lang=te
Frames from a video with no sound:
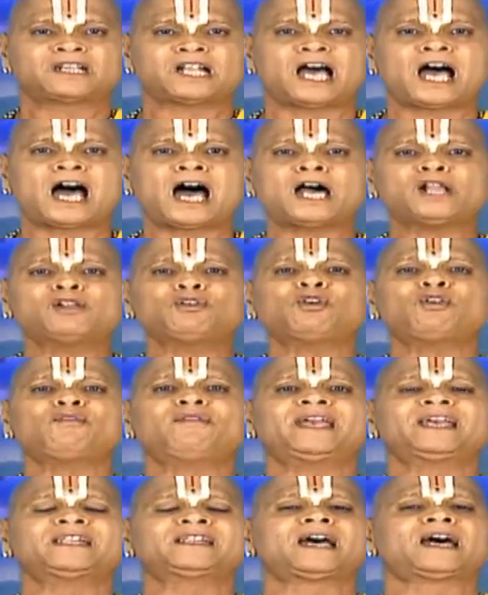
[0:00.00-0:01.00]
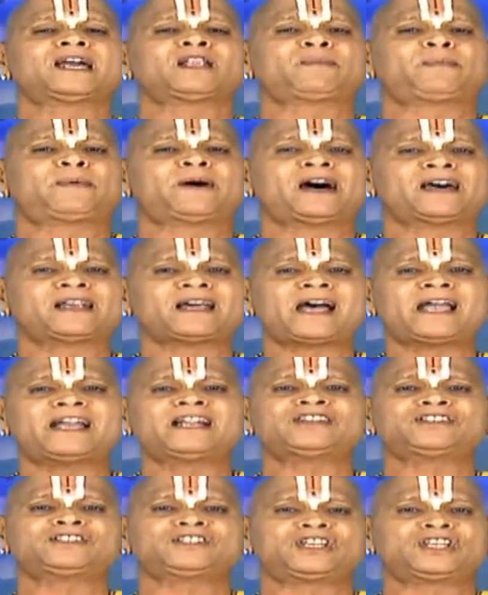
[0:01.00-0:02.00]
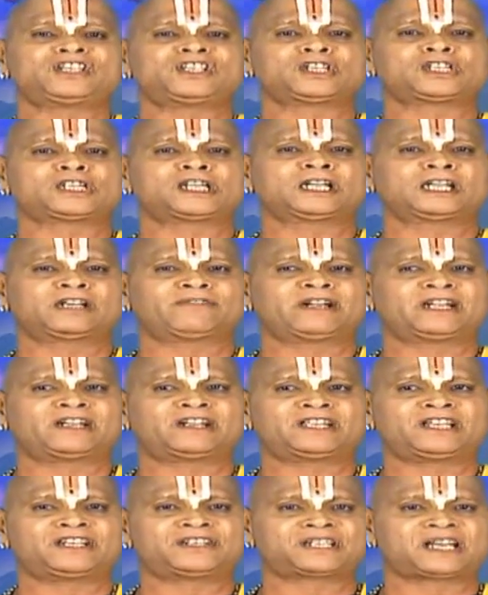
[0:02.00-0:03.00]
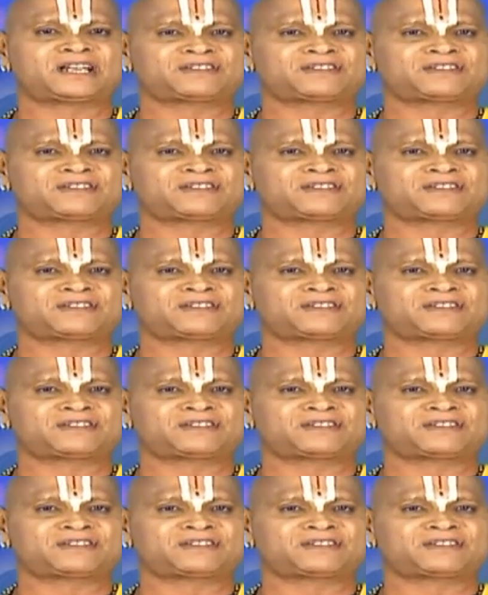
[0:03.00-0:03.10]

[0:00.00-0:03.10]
నాలుగు వేదాల పారాయణం చేసుకున్నటువంటిది